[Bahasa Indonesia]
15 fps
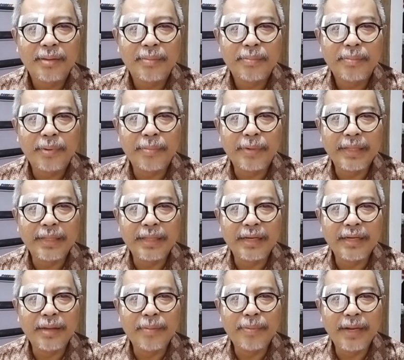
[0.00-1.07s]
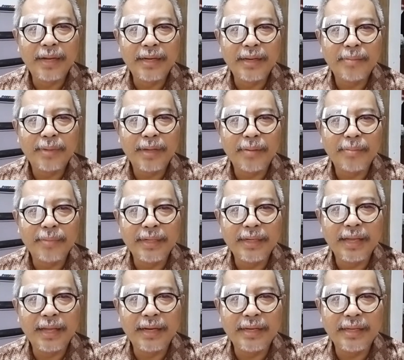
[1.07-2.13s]
pemerintah di Belanda
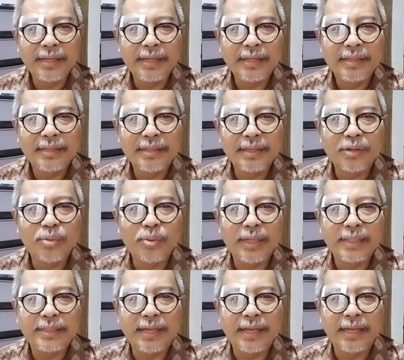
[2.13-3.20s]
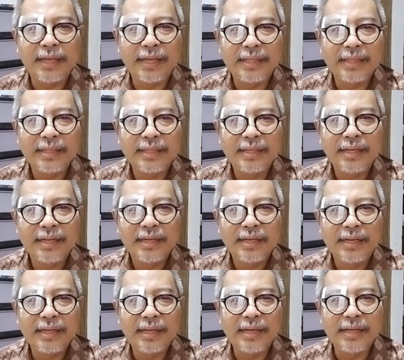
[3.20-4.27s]
mengambil alih kekuasaan
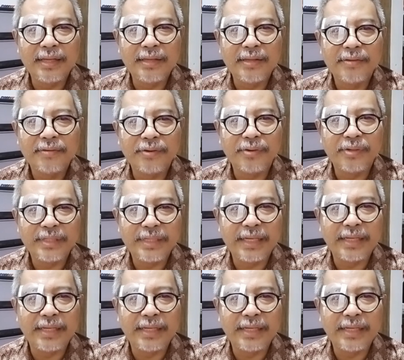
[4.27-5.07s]
dari VOC.